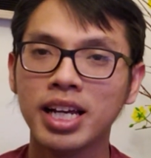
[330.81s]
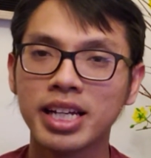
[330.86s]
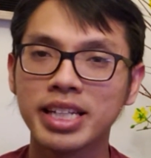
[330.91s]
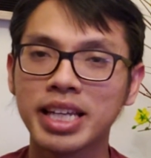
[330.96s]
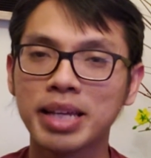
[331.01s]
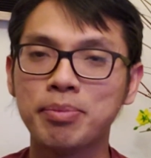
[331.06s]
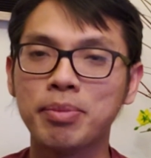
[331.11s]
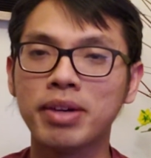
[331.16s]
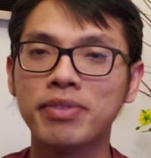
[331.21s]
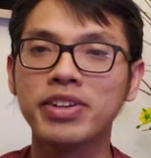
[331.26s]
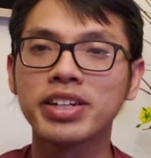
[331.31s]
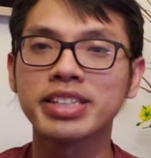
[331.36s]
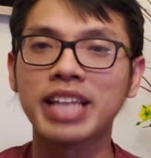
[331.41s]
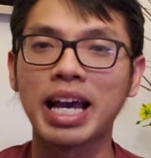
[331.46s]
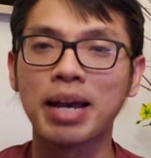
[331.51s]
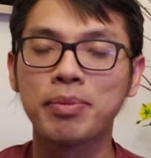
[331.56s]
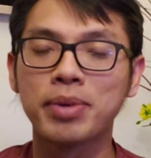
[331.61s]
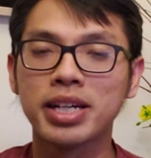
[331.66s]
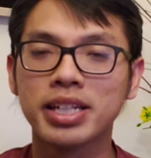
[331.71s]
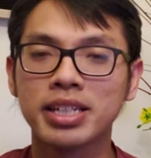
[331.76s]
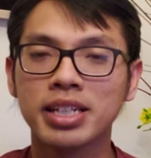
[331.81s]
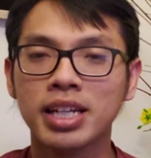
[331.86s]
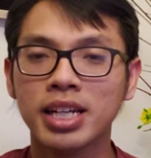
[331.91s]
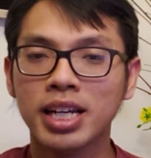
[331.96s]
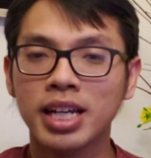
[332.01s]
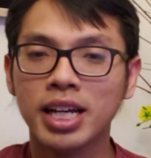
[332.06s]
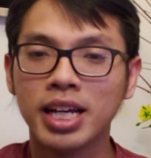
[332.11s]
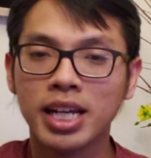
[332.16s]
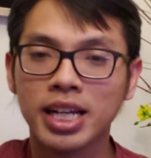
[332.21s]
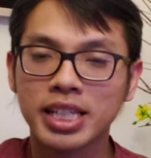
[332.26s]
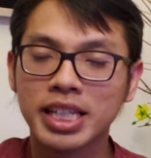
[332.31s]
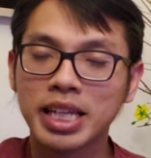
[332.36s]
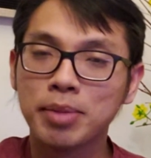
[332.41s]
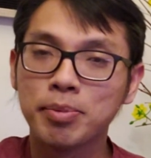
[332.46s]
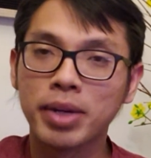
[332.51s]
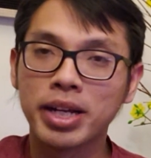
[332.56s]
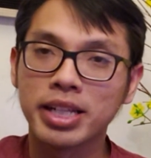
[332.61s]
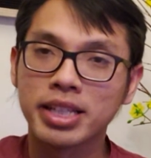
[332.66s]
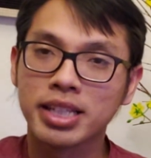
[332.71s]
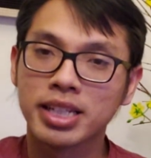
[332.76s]
gì mà phức tạp hết
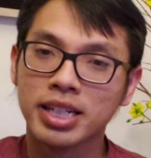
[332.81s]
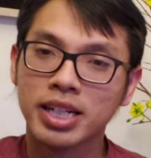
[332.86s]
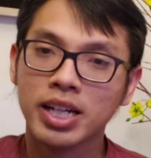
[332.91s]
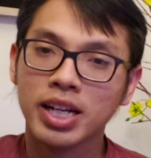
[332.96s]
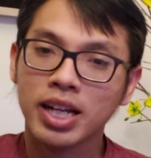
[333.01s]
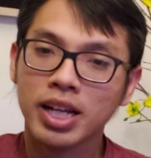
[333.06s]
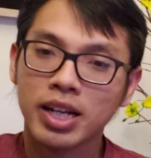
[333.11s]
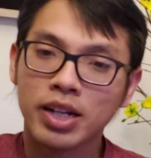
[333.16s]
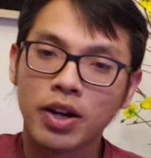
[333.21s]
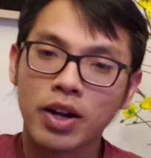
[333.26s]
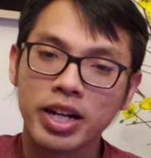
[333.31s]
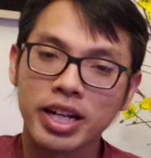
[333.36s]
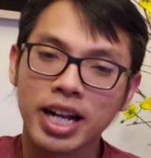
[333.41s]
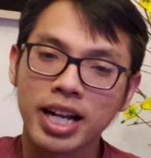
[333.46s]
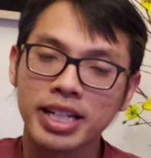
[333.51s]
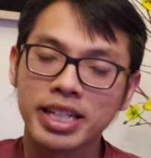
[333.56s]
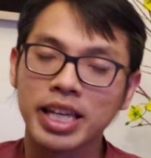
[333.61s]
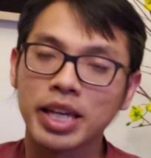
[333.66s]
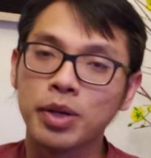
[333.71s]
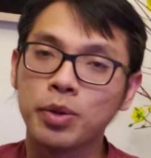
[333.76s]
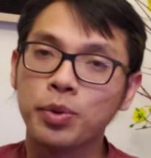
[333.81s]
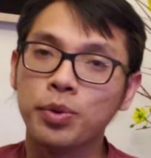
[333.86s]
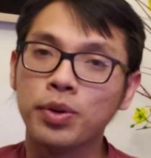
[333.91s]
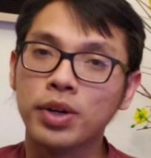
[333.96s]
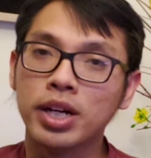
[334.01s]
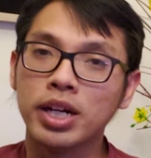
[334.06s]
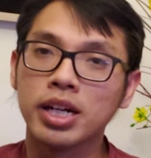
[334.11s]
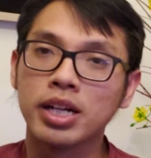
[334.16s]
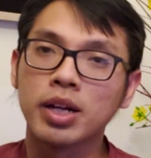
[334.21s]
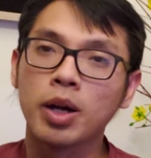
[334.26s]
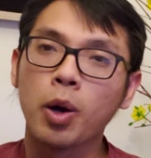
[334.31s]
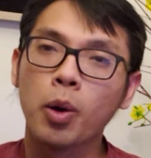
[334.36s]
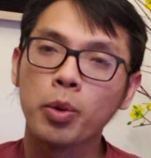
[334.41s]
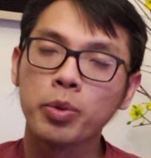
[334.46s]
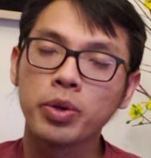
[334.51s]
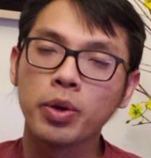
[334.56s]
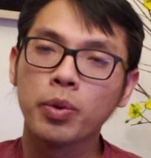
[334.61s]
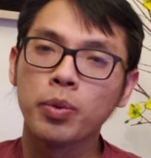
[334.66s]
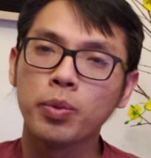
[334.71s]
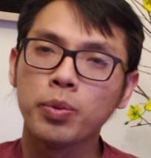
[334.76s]
nhưng mà có rất nhiều ờ,
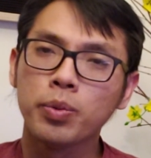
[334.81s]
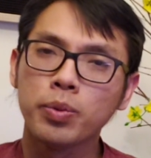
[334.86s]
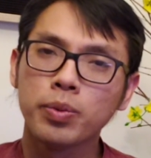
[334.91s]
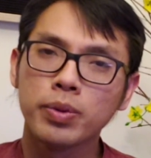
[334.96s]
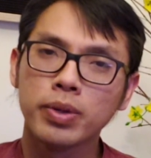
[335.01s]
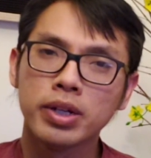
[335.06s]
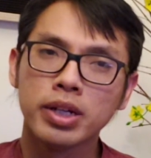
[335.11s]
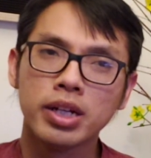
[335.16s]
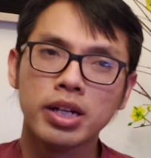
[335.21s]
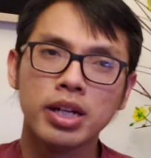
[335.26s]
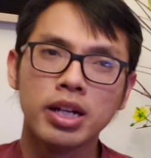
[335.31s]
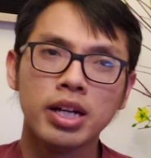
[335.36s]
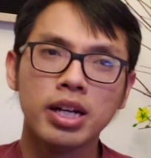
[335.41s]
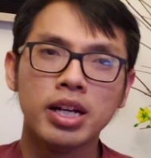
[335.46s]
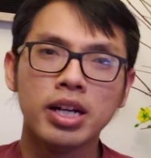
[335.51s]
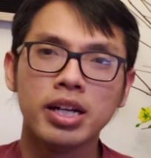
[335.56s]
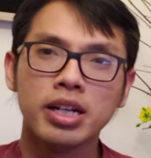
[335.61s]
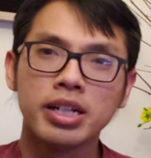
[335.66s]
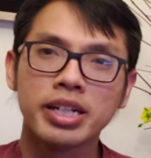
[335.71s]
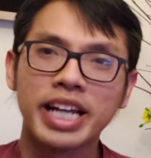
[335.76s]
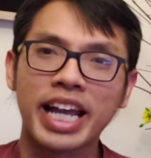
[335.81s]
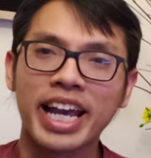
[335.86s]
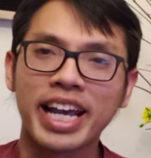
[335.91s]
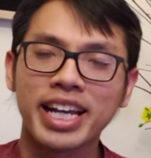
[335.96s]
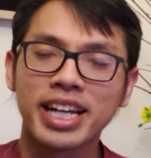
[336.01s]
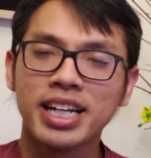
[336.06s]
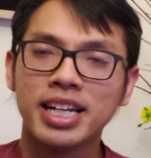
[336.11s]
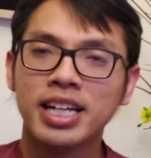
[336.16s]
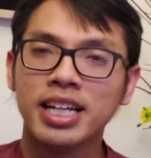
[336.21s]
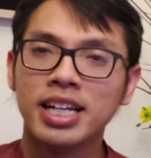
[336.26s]
cô chú ờ, khác